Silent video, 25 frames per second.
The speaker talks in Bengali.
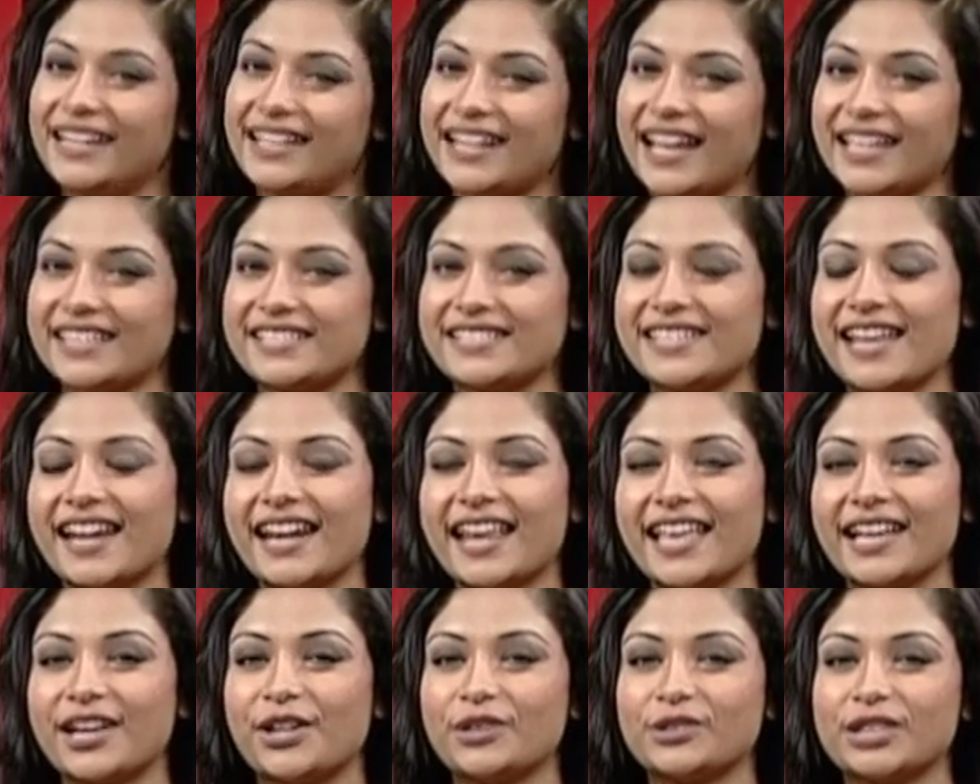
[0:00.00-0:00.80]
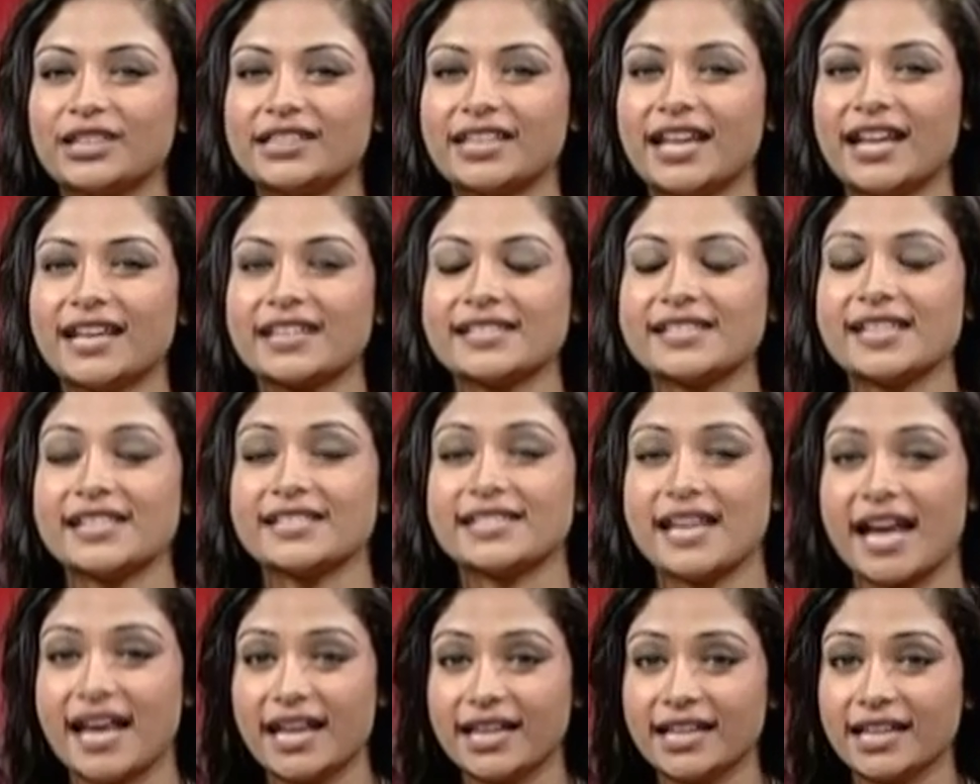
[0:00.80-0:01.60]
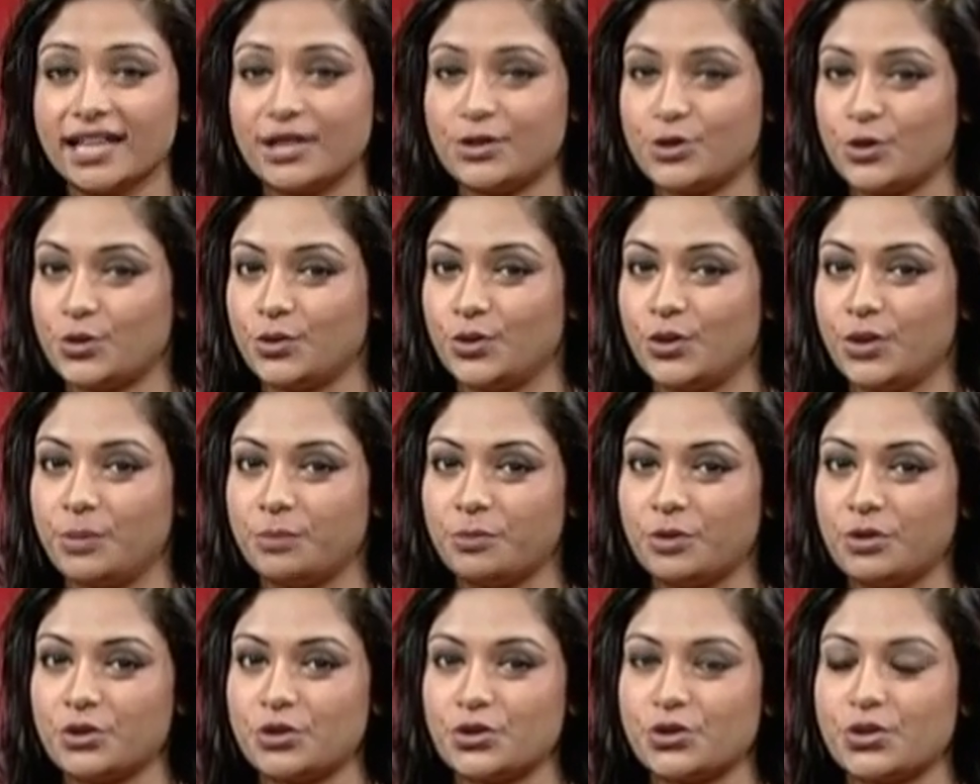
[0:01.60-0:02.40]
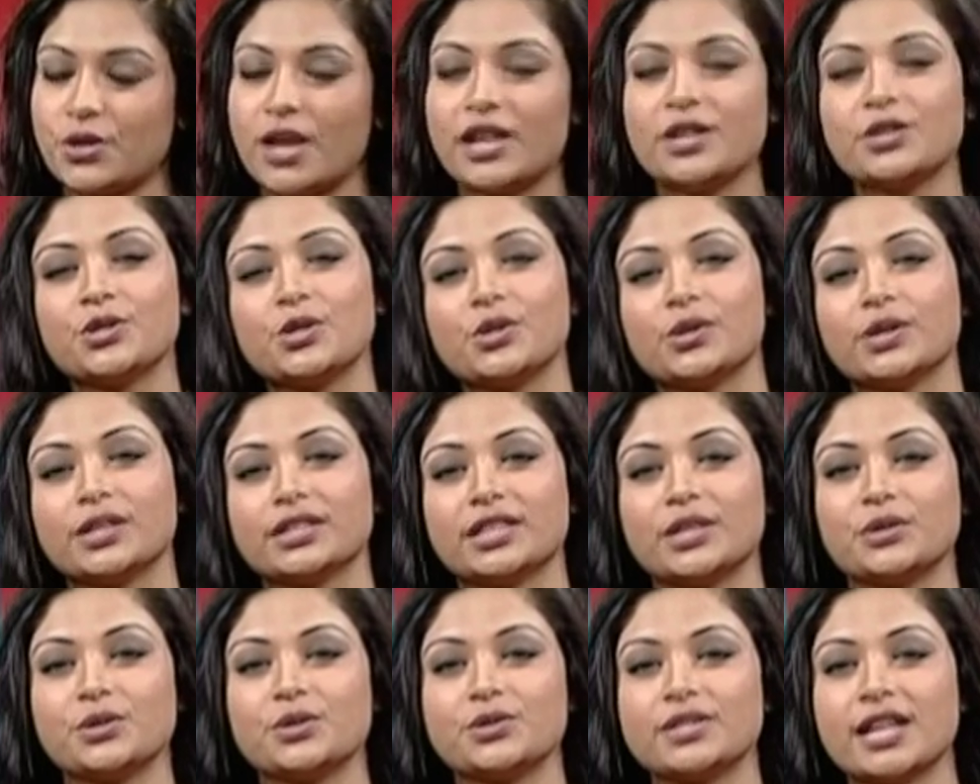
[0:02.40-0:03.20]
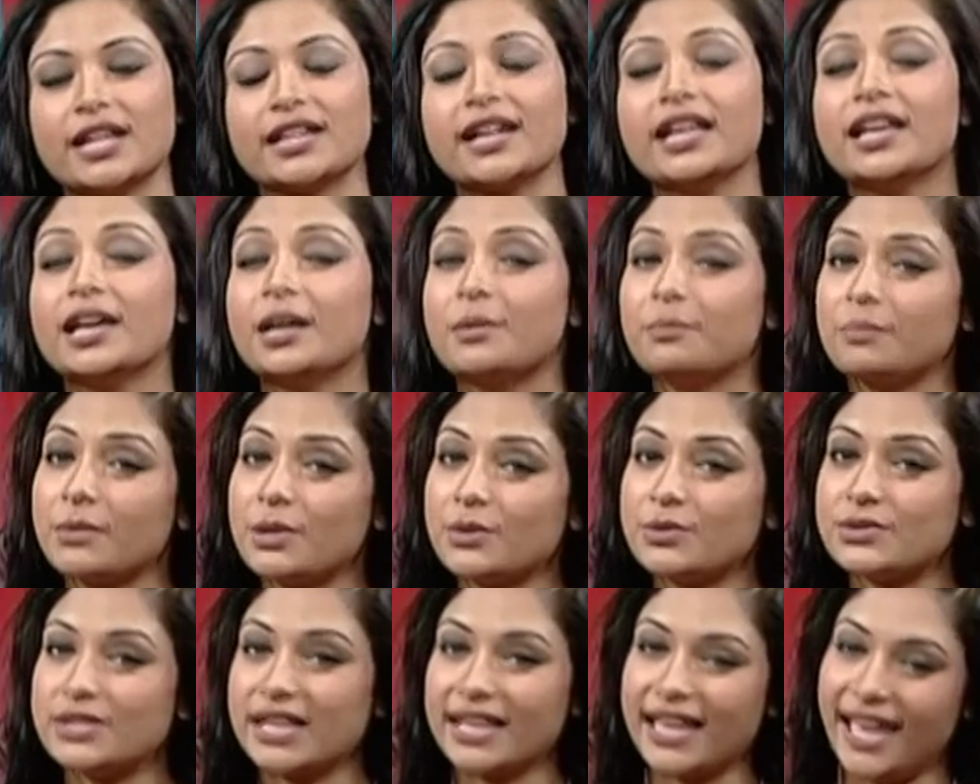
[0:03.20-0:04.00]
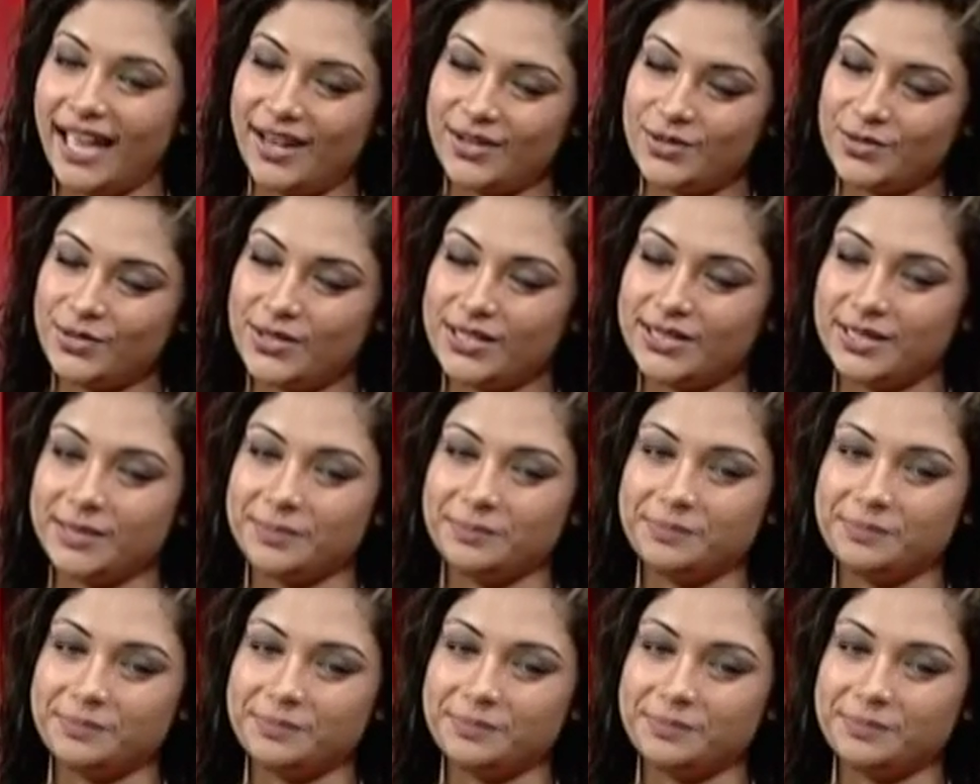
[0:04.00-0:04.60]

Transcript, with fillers: রাত সাড়ে এগারোটায় থাকছে জাহাঙ্গীর চৌধুরী প্রযোজনায় সঙ্গীতানুষ্ঠান মিউজিক অ্যান্ড রিদম